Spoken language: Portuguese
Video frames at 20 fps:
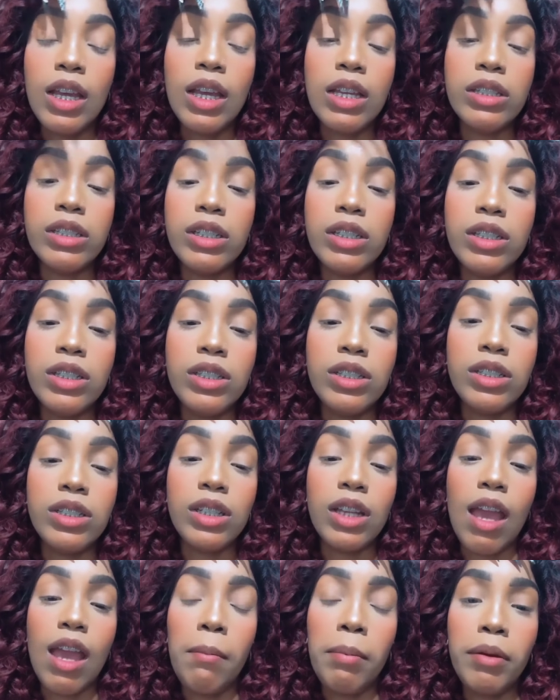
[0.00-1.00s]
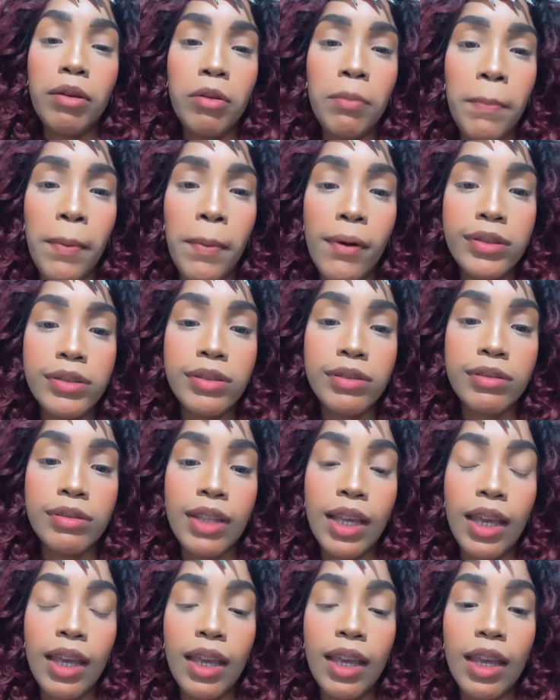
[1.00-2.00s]
Gente, é porque eu não posto,
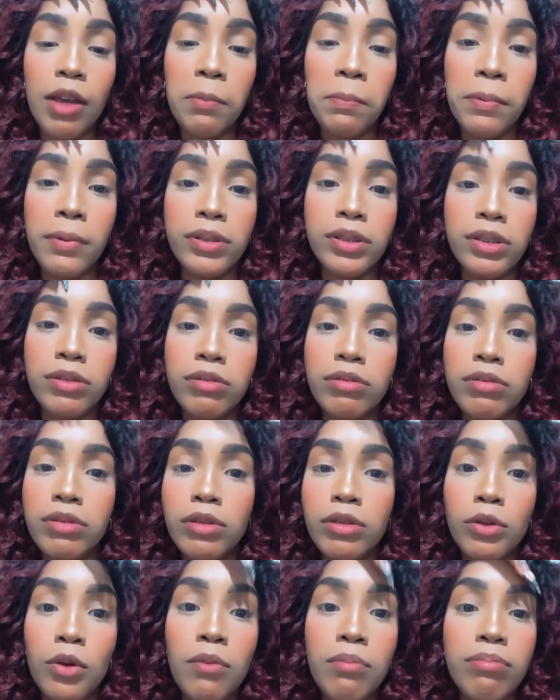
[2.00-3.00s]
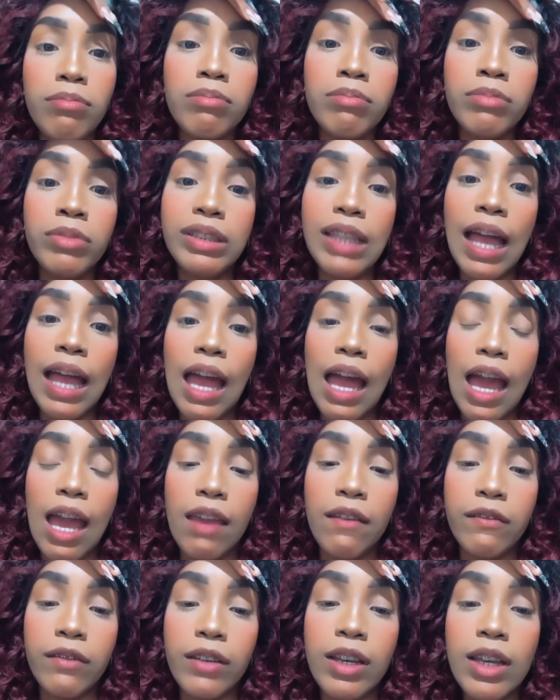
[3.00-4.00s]
né? Eu posto quando eu tô com muita
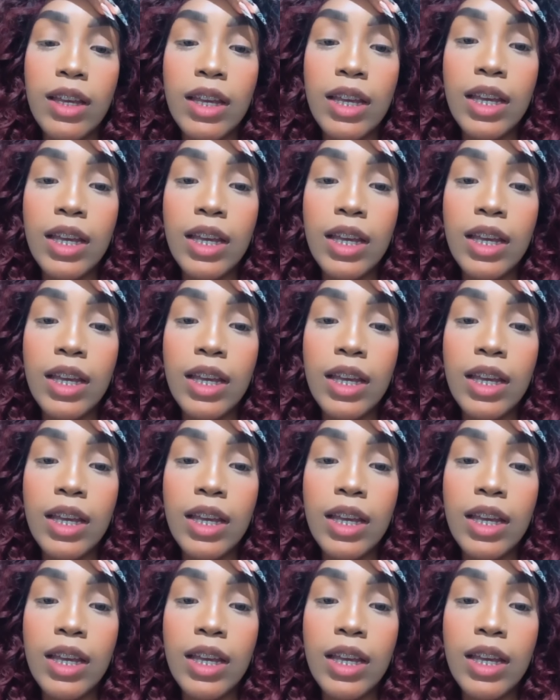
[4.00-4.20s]
raiva.